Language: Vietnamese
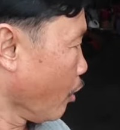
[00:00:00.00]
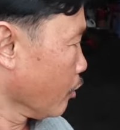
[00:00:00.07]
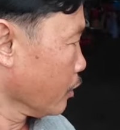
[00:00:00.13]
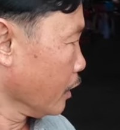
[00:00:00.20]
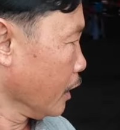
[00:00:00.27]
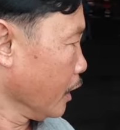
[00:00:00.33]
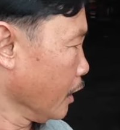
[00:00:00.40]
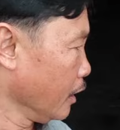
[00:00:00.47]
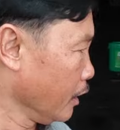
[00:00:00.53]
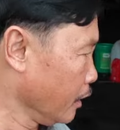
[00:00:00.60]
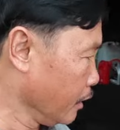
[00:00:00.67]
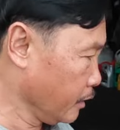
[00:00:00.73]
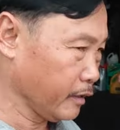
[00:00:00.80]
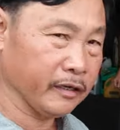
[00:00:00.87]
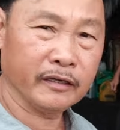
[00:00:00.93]
con
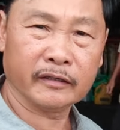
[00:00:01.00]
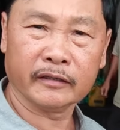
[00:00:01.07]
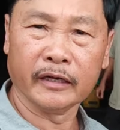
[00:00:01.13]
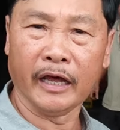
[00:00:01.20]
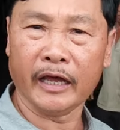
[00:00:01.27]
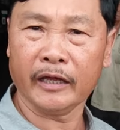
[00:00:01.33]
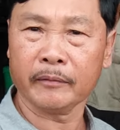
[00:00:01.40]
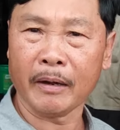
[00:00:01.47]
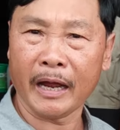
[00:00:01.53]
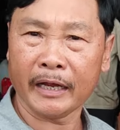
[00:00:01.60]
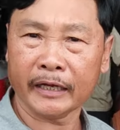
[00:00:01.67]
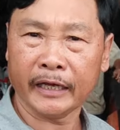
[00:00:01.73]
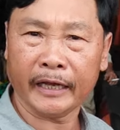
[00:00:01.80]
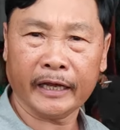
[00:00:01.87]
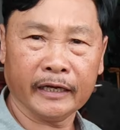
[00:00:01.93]
à,
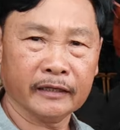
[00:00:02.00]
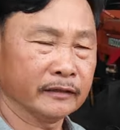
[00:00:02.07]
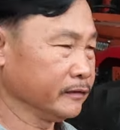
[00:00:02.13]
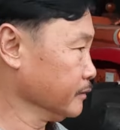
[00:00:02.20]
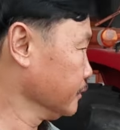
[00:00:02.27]
D3000